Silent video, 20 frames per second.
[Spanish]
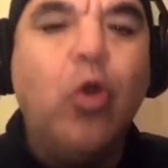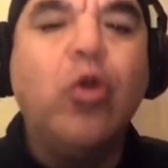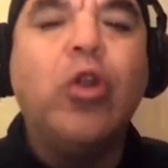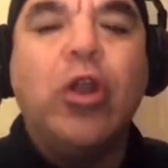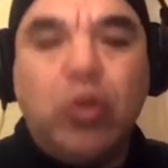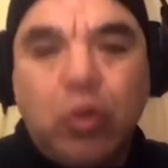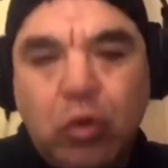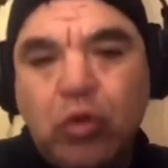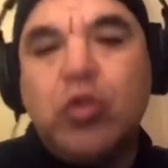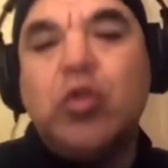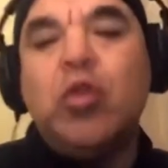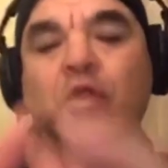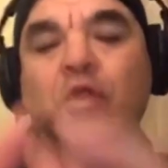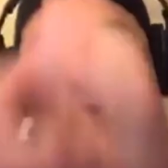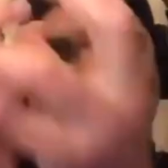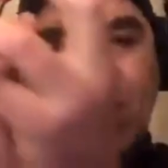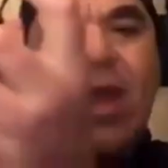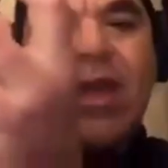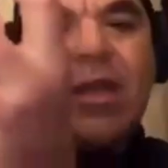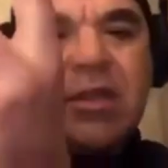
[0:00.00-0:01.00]
tú,
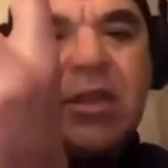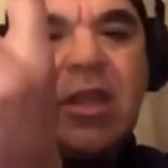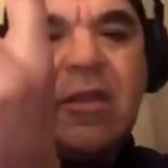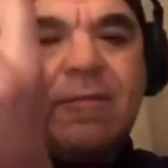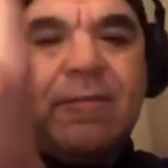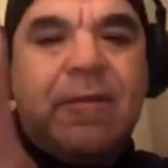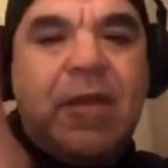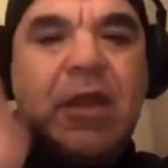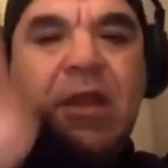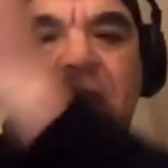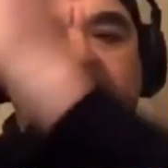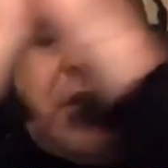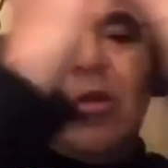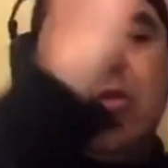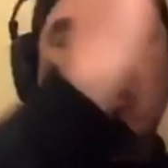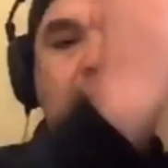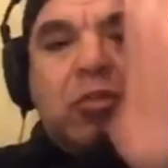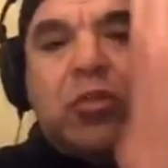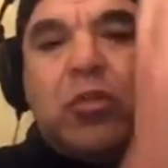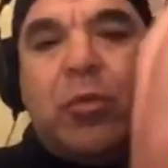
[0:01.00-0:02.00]
tomas esta esfera,
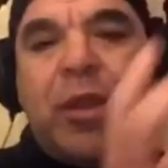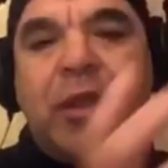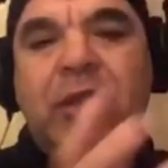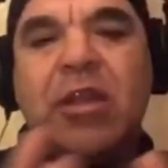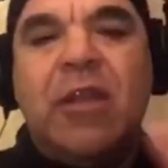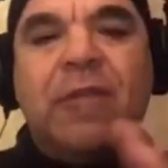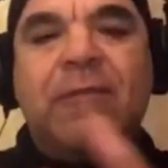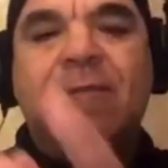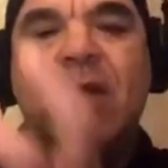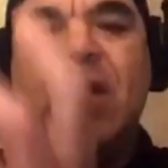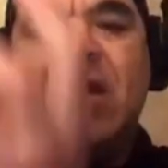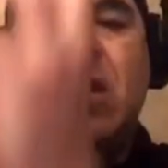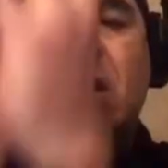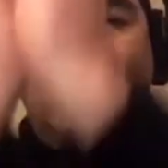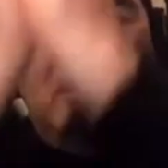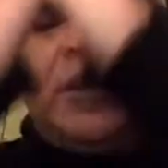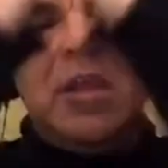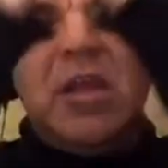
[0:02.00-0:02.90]
esfera y,